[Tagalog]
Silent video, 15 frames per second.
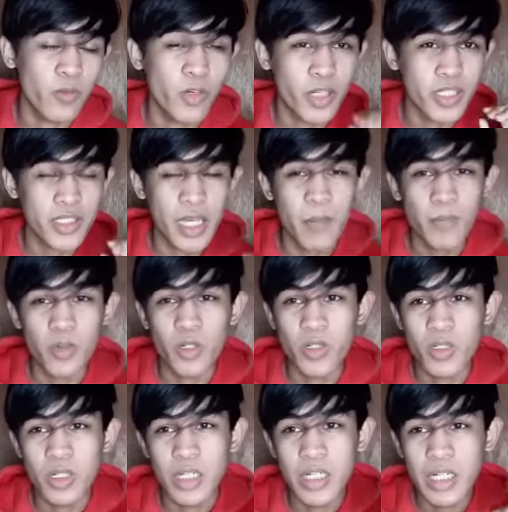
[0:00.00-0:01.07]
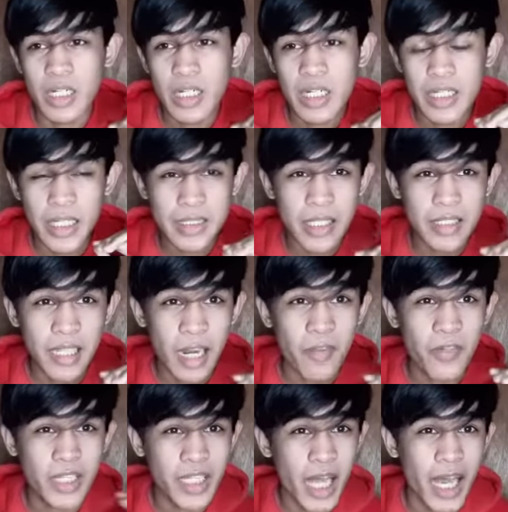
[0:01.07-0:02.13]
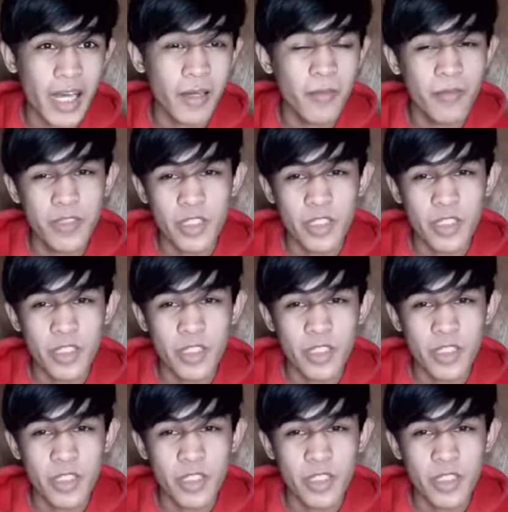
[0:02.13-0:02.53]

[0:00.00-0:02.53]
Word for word: For example, nagta-travel ka.